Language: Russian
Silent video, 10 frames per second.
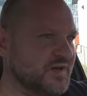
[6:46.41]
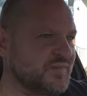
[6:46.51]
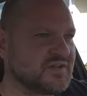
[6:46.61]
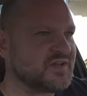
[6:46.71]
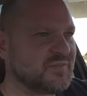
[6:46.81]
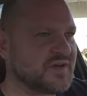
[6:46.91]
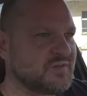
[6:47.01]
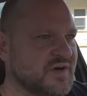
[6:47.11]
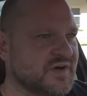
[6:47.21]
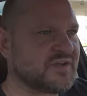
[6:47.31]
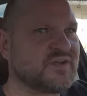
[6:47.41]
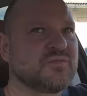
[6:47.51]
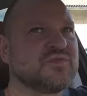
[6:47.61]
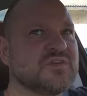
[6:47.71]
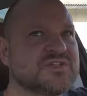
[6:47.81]
Я, правда, не понимаю, как я
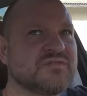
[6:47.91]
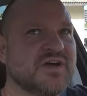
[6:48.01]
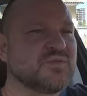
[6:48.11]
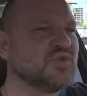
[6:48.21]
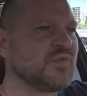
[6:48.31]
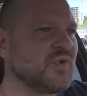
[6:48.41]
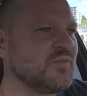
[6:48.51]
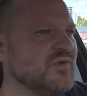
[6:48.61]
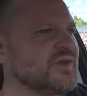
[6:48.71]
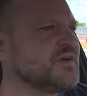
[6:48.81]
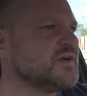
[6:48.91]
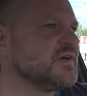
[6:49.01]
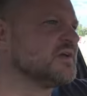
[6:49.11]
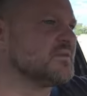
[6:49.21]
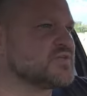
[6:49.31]
буду доставать, буду пробовать.
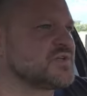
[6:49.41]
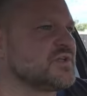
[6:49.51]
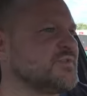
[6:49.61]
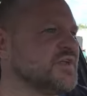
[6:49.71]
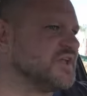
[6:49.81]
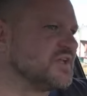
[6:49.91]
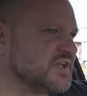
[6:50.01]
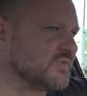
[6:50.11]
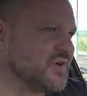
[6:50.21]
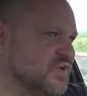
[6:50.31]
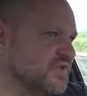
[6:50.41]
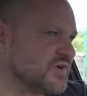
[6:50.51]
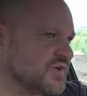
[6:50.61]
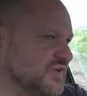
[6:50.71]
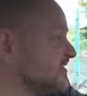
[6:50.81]
Потому что там хитрый
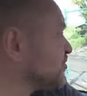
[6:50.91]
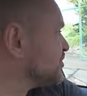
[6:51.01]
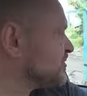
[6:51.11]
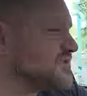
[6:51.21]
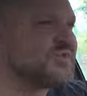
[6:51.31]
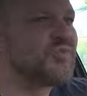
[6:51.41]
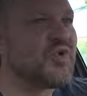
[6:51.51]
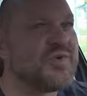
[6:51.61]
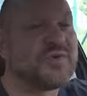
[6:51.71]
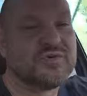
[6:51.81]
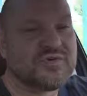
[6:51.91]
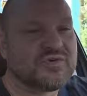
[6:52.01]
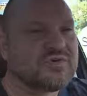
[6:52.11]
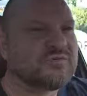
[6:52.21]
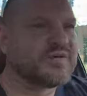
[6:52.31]
маневр надо. Я вроде бы запомнил,
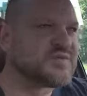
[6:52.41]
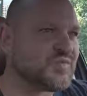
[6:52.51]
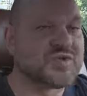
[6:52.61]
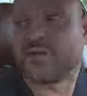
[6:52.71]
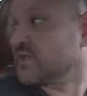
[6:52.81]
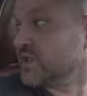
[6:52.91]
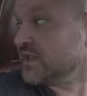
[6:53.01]
но посмотрим.